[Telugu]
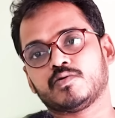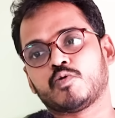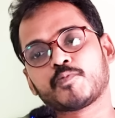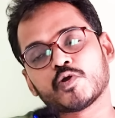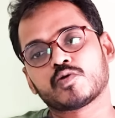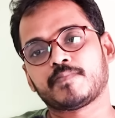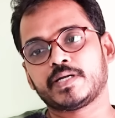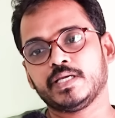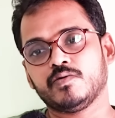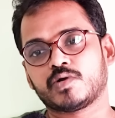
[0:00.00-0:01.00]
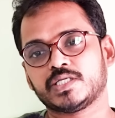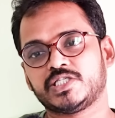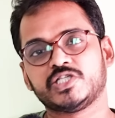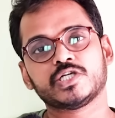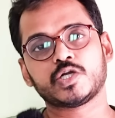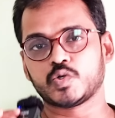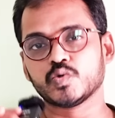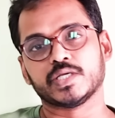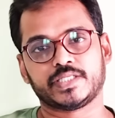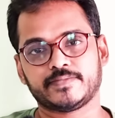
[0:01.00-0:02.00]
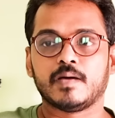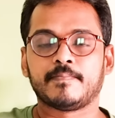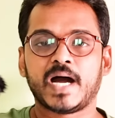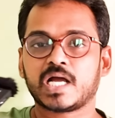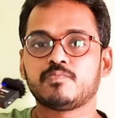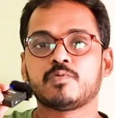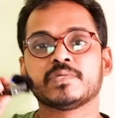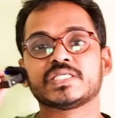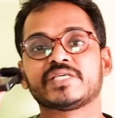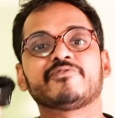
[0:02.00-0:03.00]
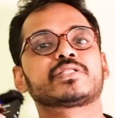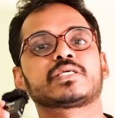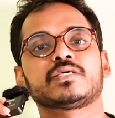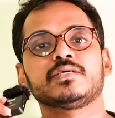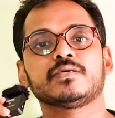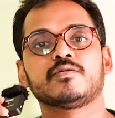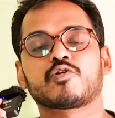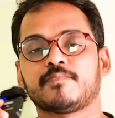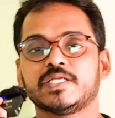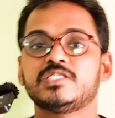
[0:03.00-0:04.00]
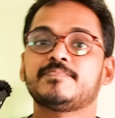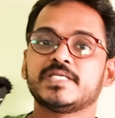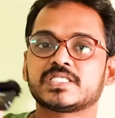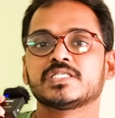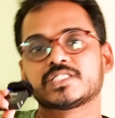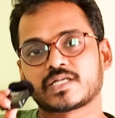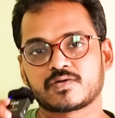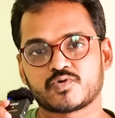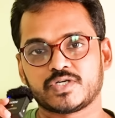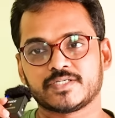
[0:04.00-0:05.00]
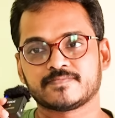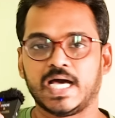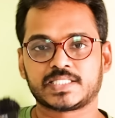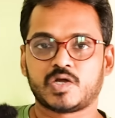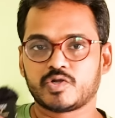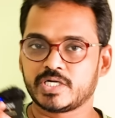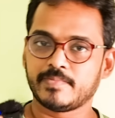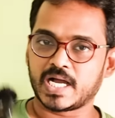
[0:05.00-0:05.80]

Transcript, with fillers: ఉపయోగపడే ఒక చిన్న టూల్ అది బాగా బొమ్మలు వేసే వ్యక్తికి ఒక మంచి పెన్సిల్ ఇచ్చారనుకోండి అతను ఆల్రెడీ